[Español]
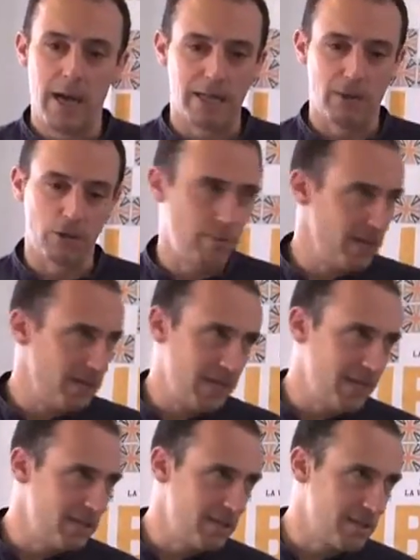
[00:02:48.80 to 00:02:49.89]
al de
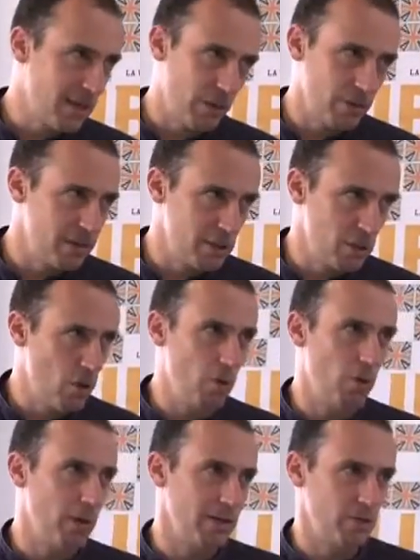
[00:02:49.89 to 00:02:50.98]
2006 que no existió
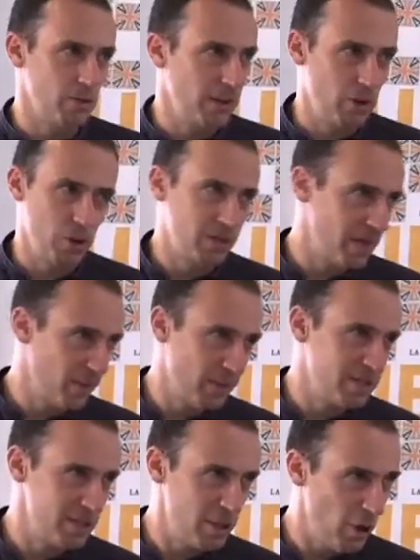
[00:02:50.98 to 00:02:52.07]
o al de 2012 que no
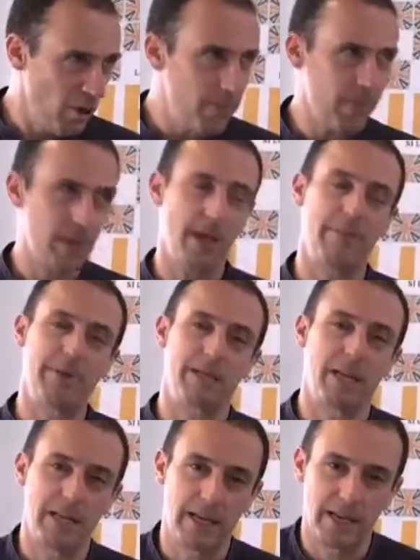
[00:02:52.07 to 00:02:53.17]
existió, a
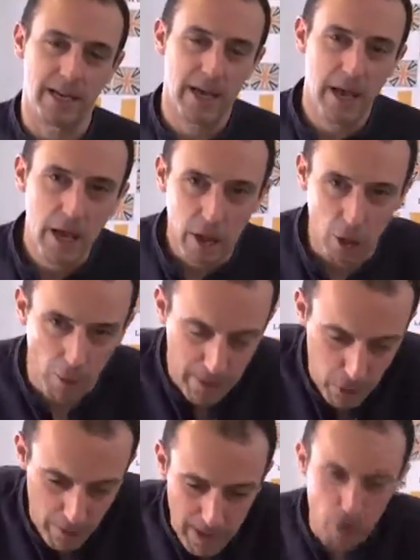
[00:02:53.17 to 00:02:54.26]
pesar de
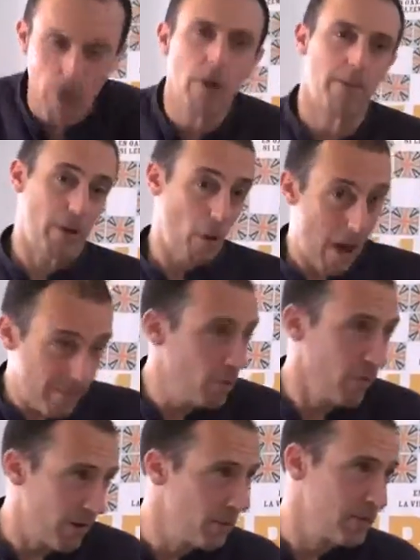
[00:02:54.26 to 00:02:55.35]
López Obrador, pero ha
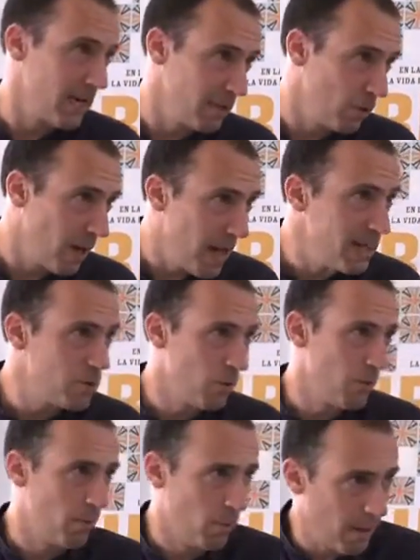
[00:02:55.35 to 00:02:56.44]
habido fraudes electorales,
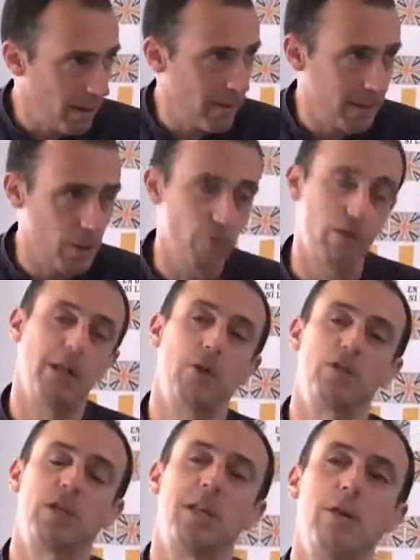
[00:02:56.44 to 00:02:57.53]
como probablemente lo fue el del
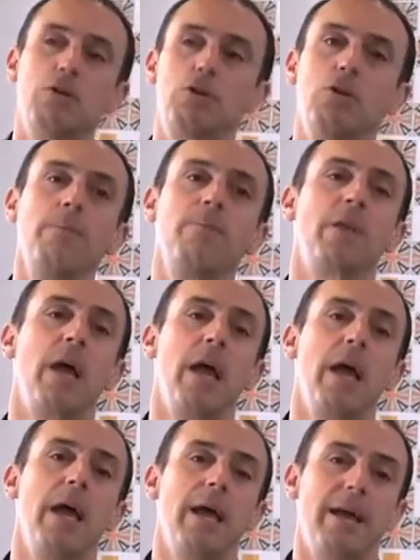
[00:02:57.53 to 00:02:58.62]
88.
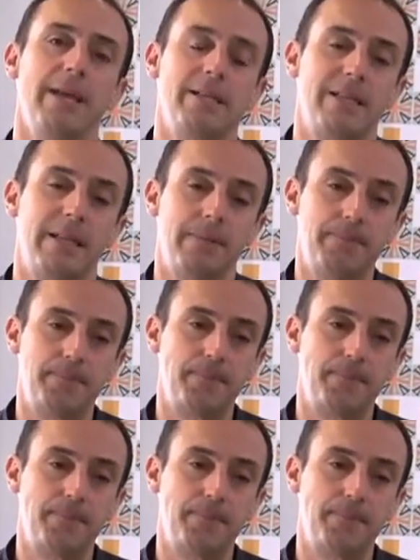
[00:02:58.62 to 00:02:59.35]
Este,